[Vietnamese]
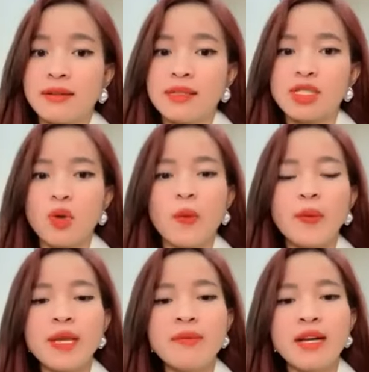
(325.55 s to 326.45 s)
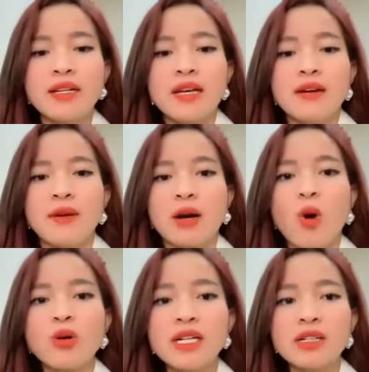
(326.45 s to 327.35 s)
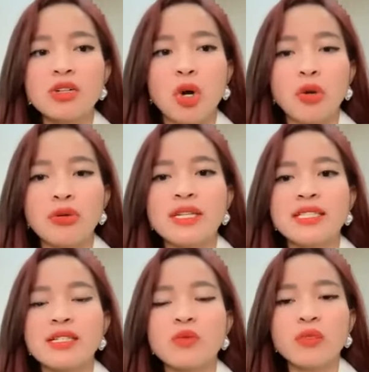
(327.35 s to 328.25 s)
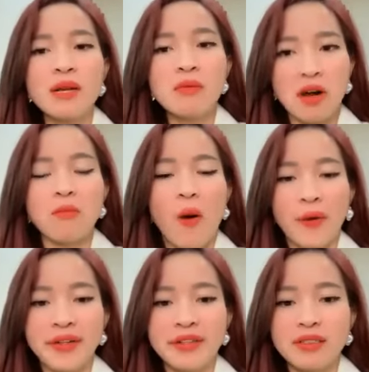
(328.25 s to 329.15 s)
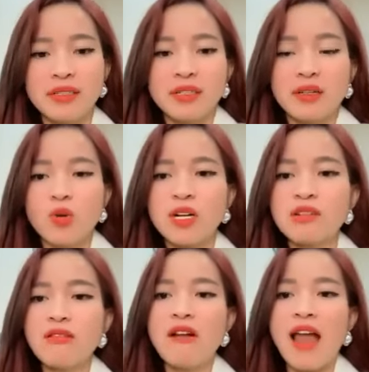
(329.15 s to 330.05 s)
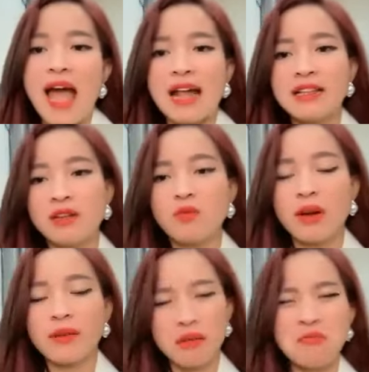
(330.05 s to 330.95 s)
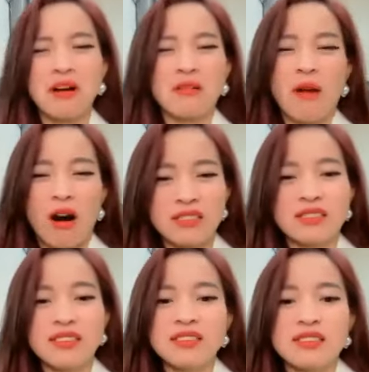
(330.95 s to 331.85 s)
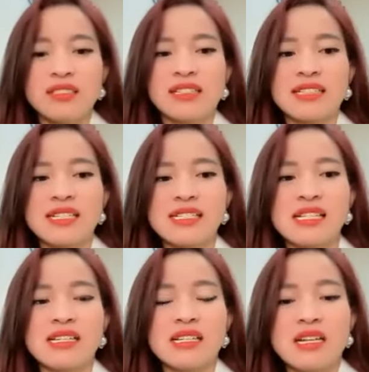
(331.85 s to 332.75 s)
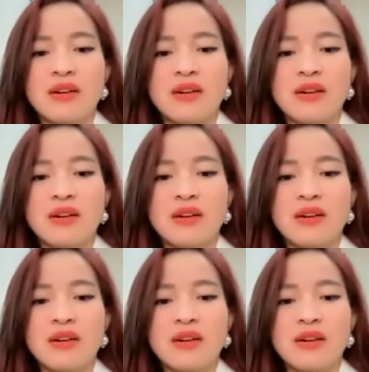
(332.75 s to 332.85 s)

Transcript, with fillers: Chị xù lông nhím lên, và con nít nó cười anh chị cũng thấy bực bội nữa, con nít nó la anh chị cũng thấy bực bội nữa à, các anh chị.